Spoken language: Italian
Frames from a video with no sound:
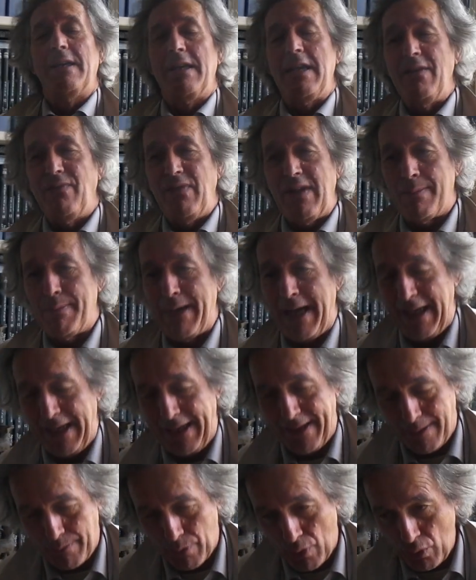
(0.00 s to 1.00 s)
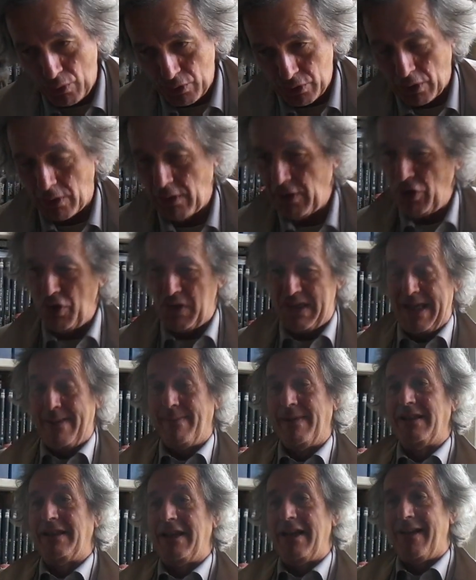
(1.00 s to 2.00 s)
il verbale era pronto, io
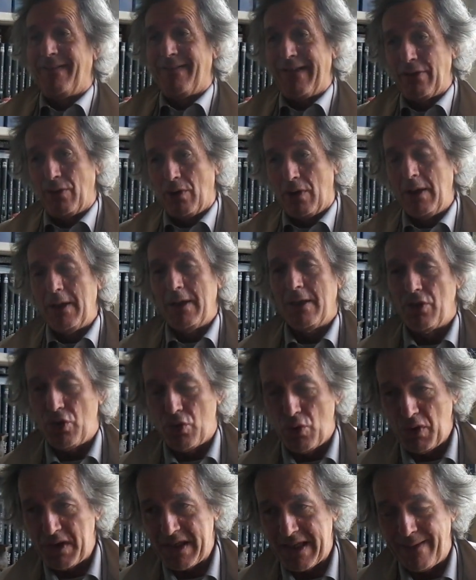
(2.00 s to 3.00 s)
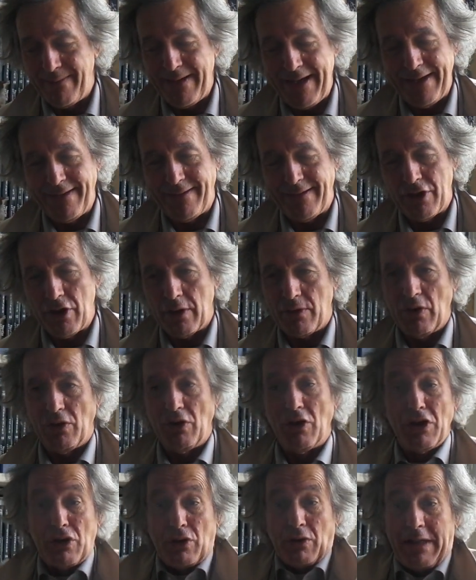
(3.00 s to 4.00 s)
stamattina vado giustamente,
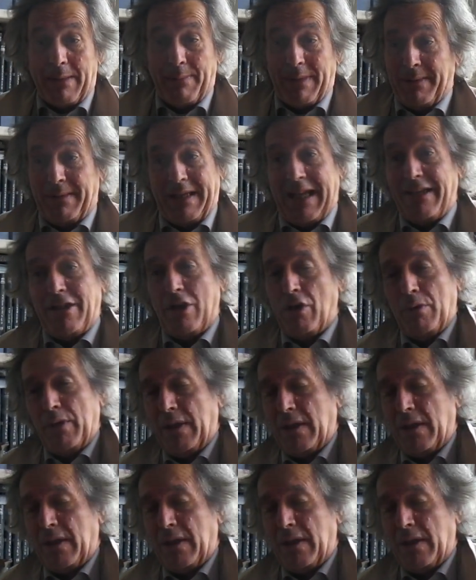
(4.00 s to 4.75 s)
gli ho detto mandatelo